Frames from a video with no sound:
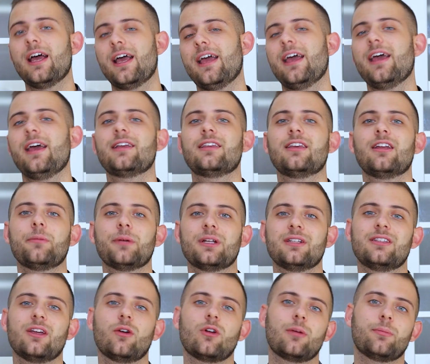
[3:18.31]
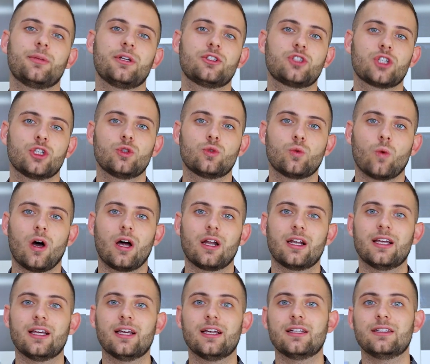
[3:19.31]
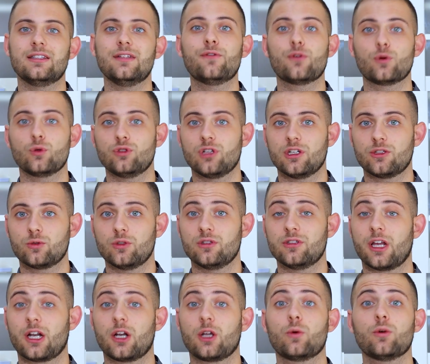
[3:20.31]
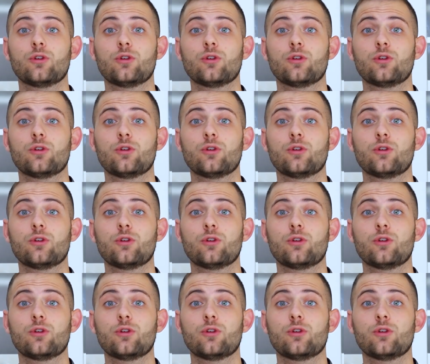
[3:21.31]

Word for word: e chiaramente ha una percentuale di di frutta al suo interno.